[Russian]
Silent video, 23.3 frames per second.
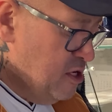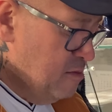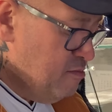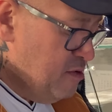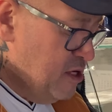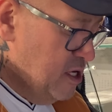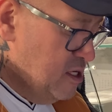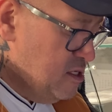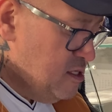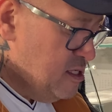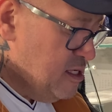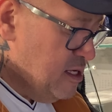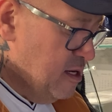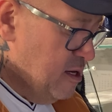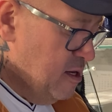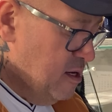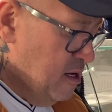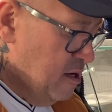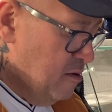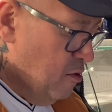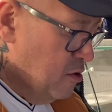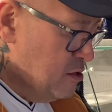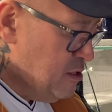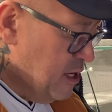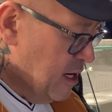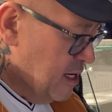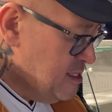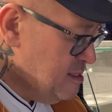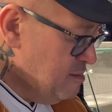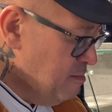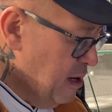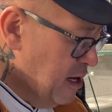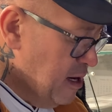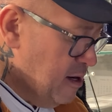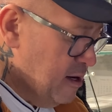птицы от
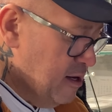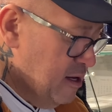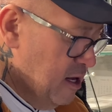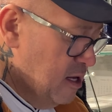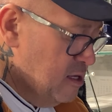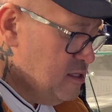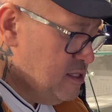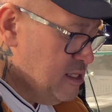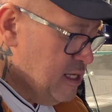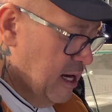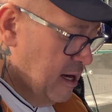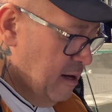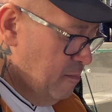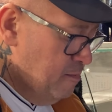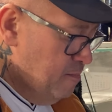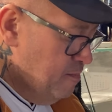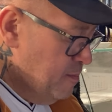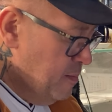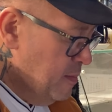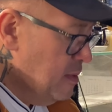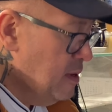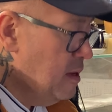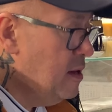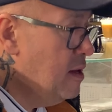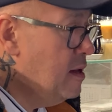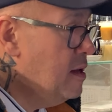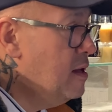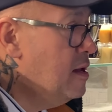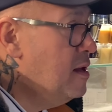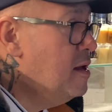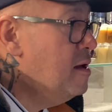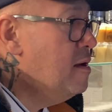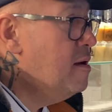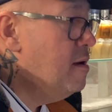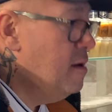размера яйца,
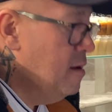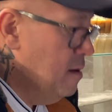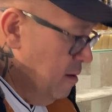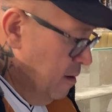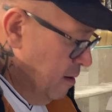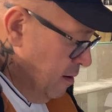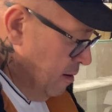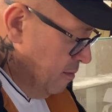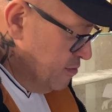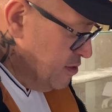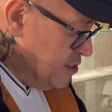в